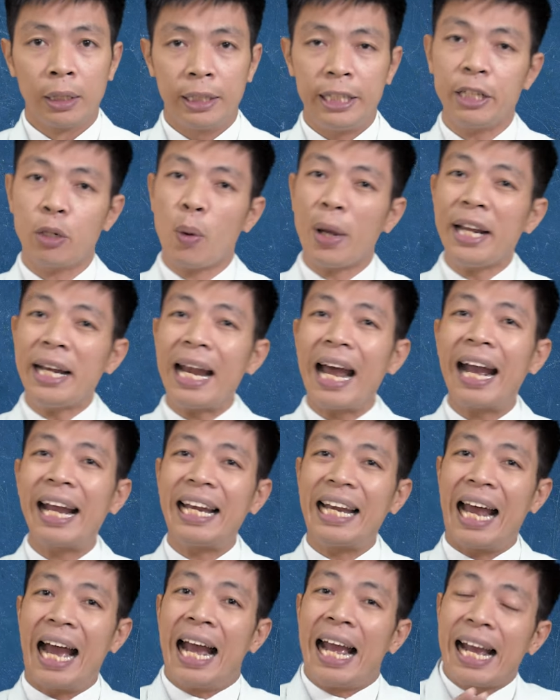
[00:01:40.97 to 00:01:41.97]
thì quay
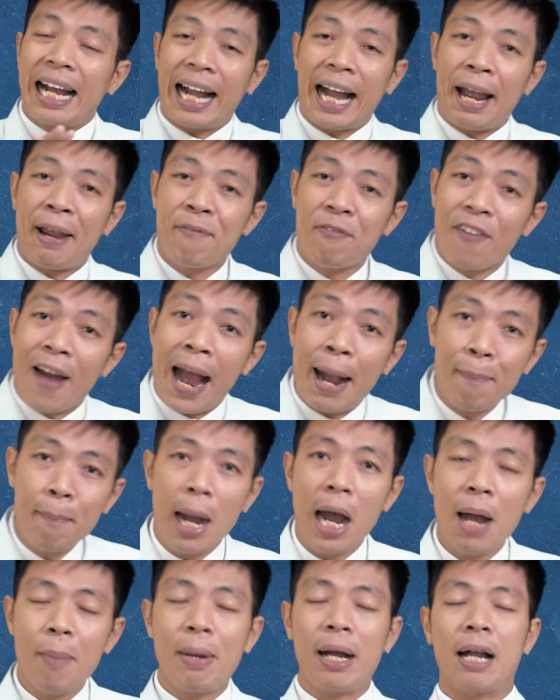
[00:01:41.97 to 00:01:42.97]
lại là cái váng
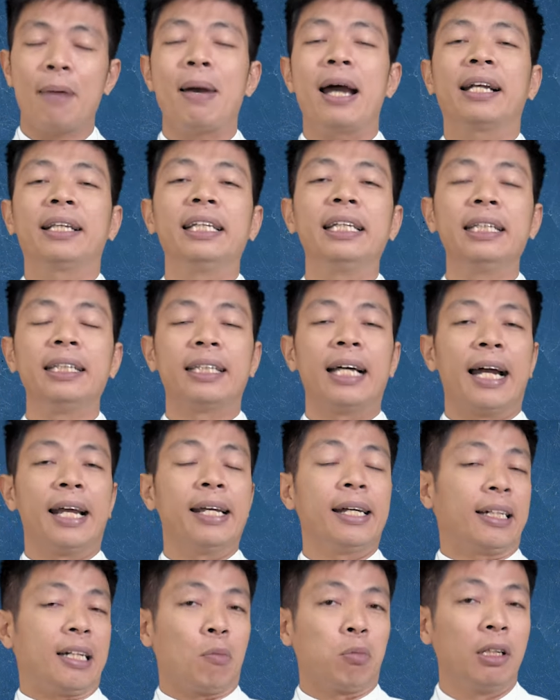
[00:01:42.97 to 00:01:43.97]
mỡ mà các bạn nhìn thấy
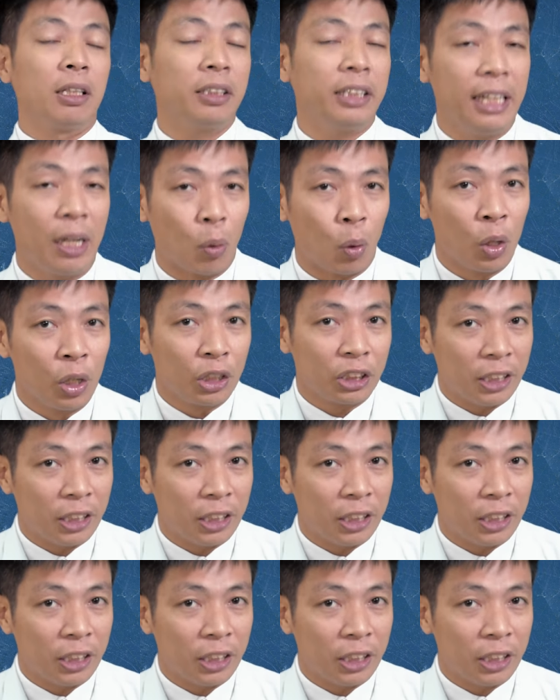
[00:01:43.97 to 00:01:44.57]
ở trong nước tiểu